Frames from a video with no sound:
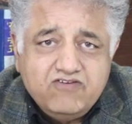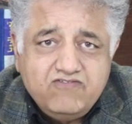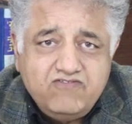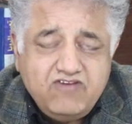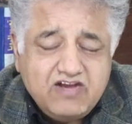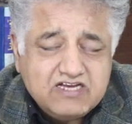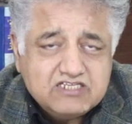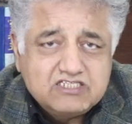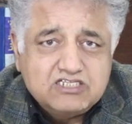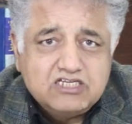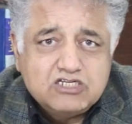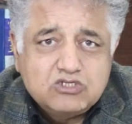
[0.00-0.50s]

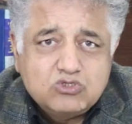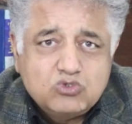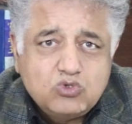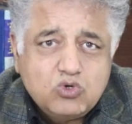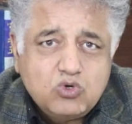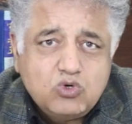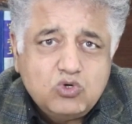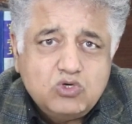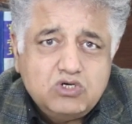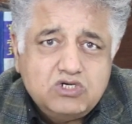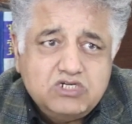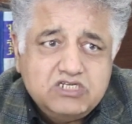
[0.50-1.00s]
वैसे
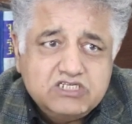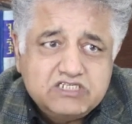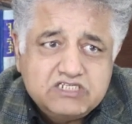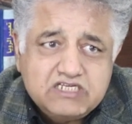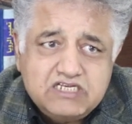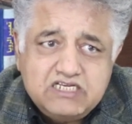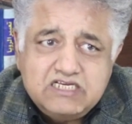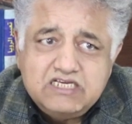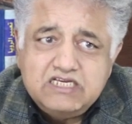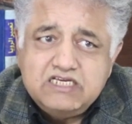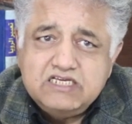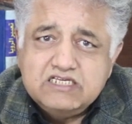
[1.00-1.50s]
तो
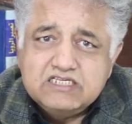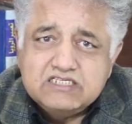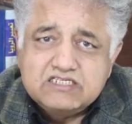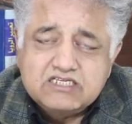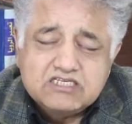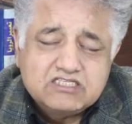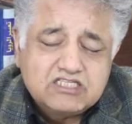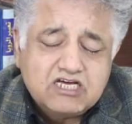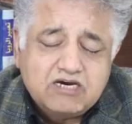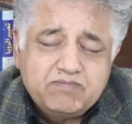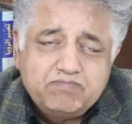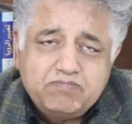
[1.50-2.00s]
निचली
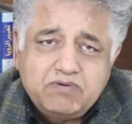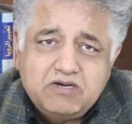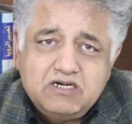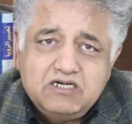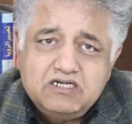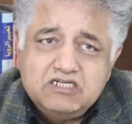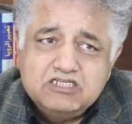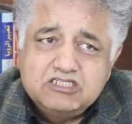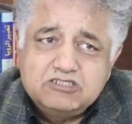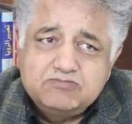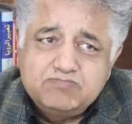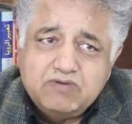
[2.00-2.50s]
सतह पर
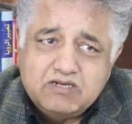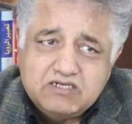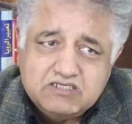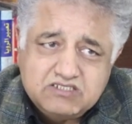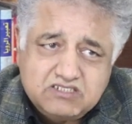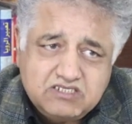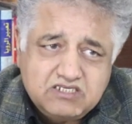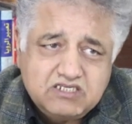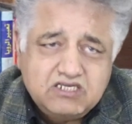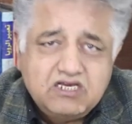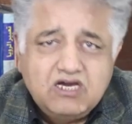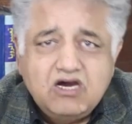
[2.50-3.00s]

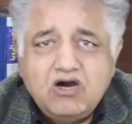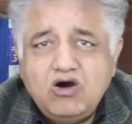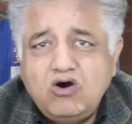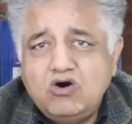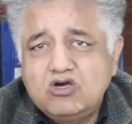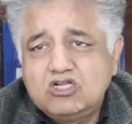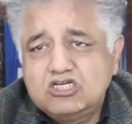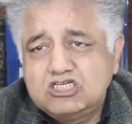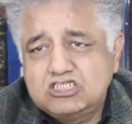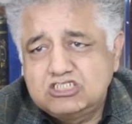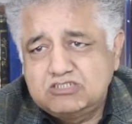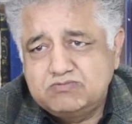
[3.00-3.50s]
डिस्पेंसरियाँ
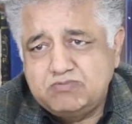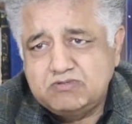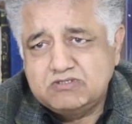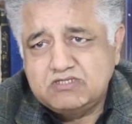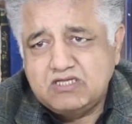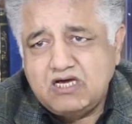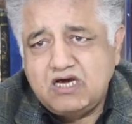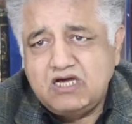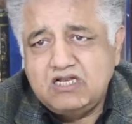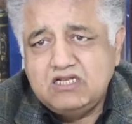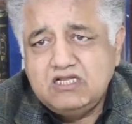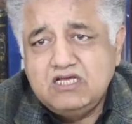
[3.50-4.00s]
और
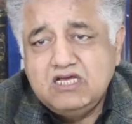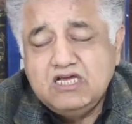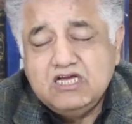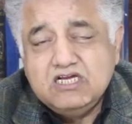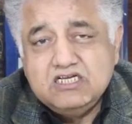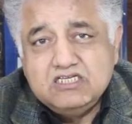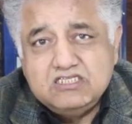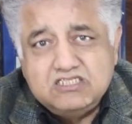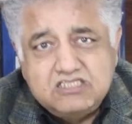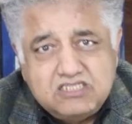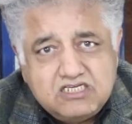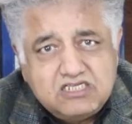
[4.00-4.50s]
हस्पताल
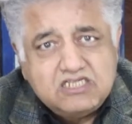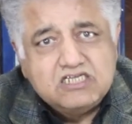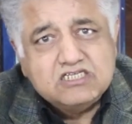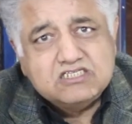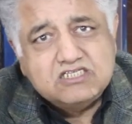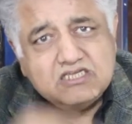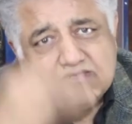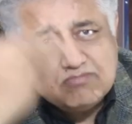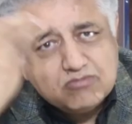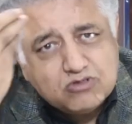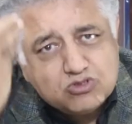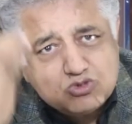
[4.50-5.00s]
सिरे
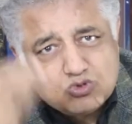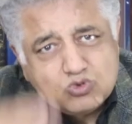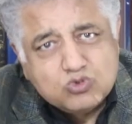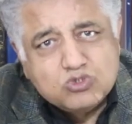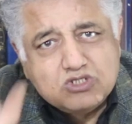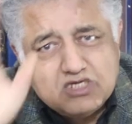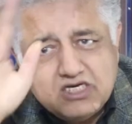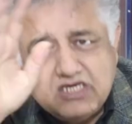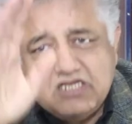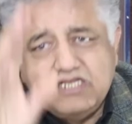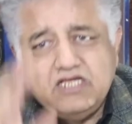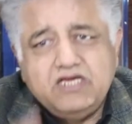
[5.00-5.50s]
से
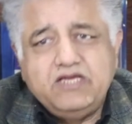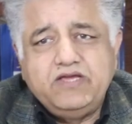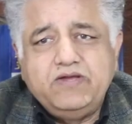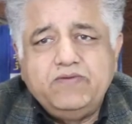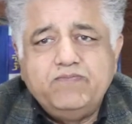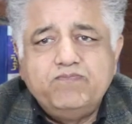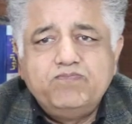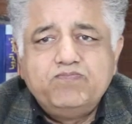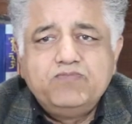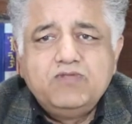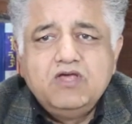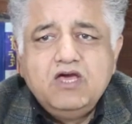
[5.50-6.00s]
मौजूद ही नहीं
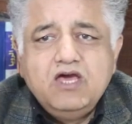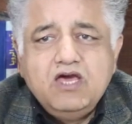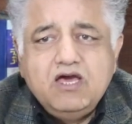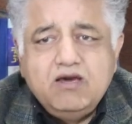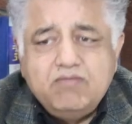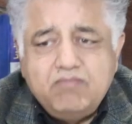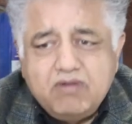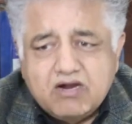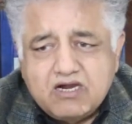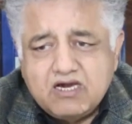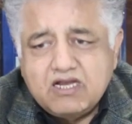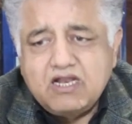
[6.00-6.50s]

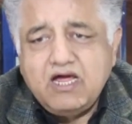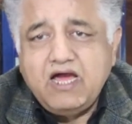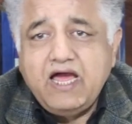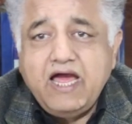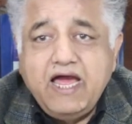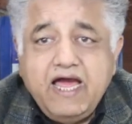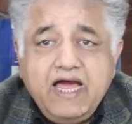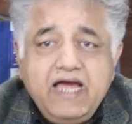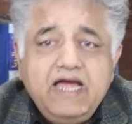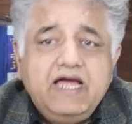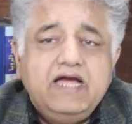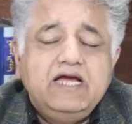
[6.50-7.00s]
मगर
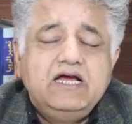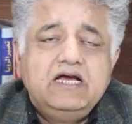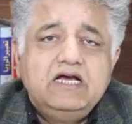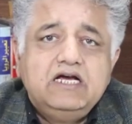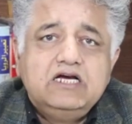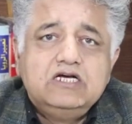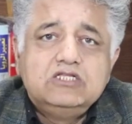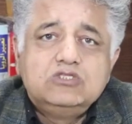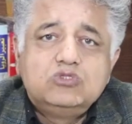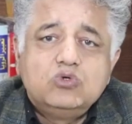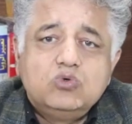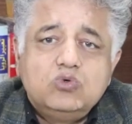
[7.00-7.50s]
हैं
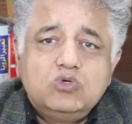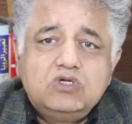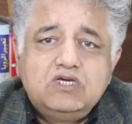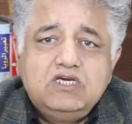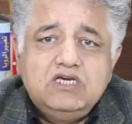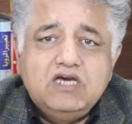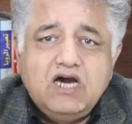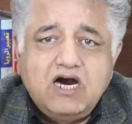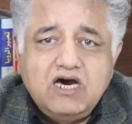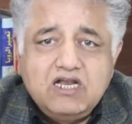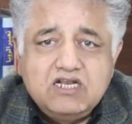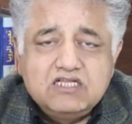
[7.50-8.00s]
तो उनकी
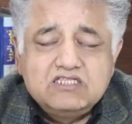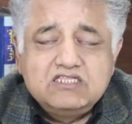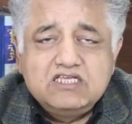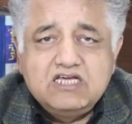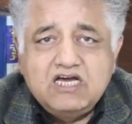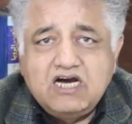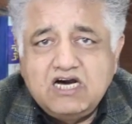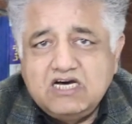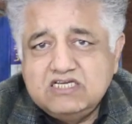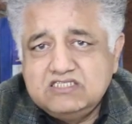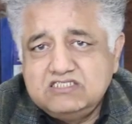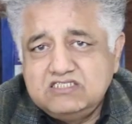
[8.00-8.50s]
हालत
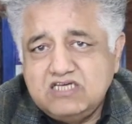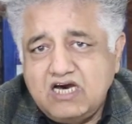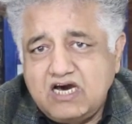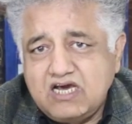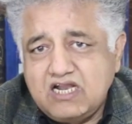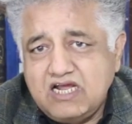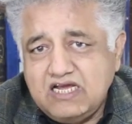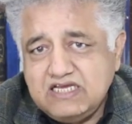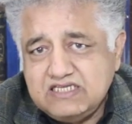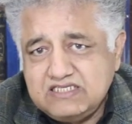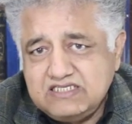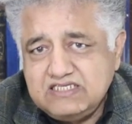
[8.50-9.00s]
हाजार
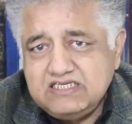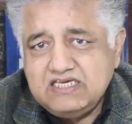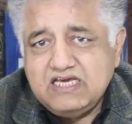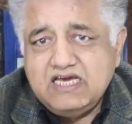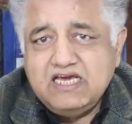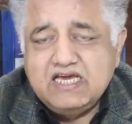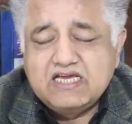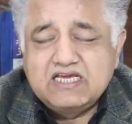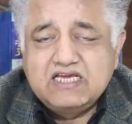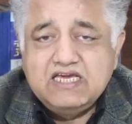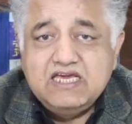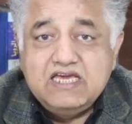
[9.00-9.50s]
ऐसी
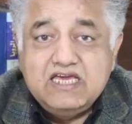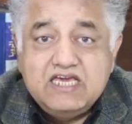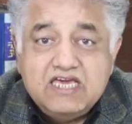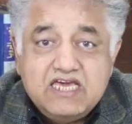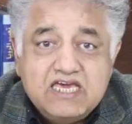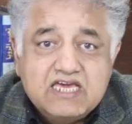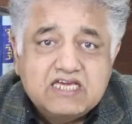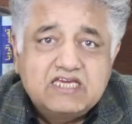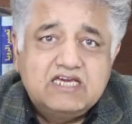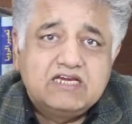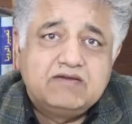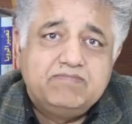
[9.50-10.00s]
है कि
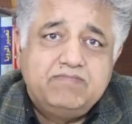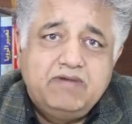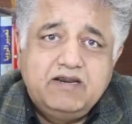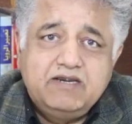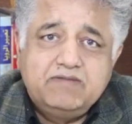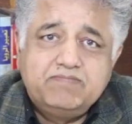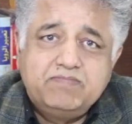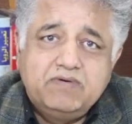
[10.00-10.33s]
एक एक बेड